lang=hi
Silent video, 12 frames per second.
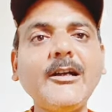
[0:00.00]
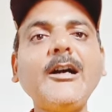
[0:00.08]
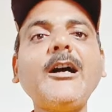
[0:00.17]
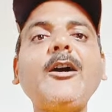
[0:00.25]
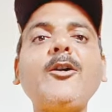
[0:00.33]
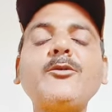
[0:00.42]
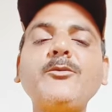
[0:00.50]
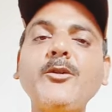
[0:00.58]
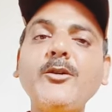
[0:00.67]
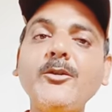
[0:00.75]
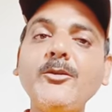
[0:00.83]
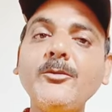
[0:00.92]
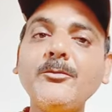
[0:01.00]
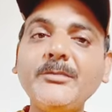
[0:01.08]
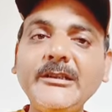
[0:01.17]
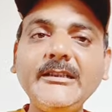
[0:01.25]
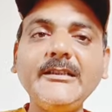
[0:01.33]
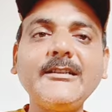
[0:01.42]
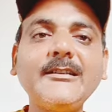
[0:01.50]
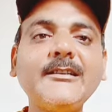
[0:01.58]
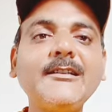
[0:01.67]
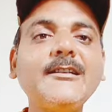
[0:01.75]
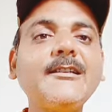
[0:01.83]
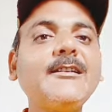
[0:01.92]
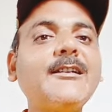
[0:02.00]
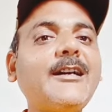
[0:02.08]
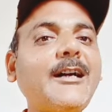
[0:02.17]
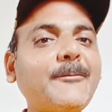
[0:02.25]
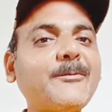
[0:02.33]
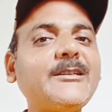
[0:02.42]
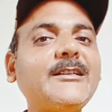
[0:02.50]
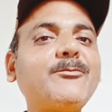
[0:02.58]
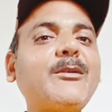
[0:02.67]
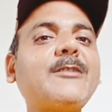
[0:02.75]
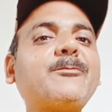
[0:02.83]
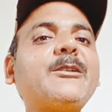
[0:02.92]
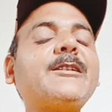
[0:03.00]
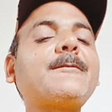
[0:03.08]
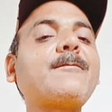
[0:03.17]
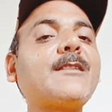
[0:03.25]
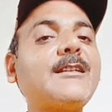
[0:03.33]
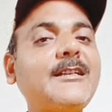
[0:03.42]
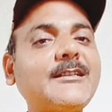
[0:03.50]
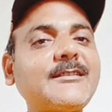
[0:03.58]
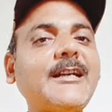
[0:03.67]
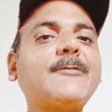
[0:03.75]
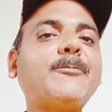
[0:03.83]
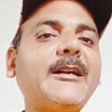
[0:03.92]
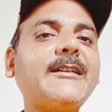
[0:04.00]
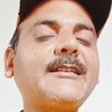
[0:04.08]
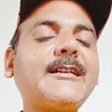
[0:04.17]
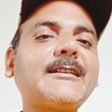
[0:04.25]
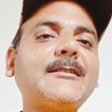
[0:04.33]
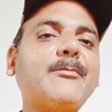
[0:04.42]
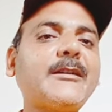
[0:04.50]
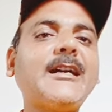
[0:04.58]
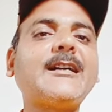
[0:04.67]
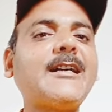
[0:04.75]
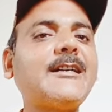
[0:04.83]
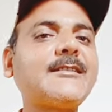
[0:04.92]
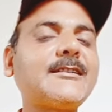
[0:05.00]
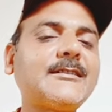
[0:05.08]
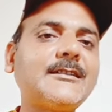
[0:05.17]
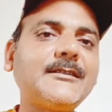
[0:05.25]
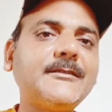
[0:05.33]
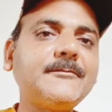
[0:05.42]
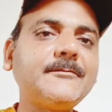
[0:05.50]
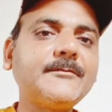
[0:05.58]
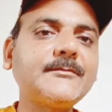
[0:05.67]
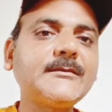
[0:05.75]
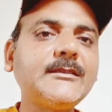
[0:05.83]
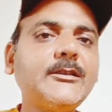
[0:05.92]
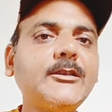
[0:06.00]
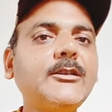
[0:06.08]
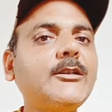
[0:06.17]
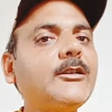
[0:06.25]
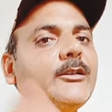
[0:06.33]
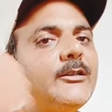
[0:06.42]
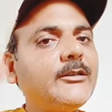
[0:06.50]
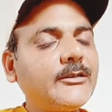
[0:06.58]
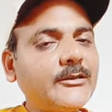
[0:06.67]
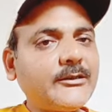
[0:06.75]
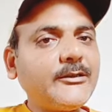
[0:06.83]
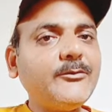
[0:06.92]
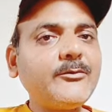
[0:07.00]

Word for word: और वो भी अपने बल पे एक साइड बैठ करके बना खा सकते थे क्यों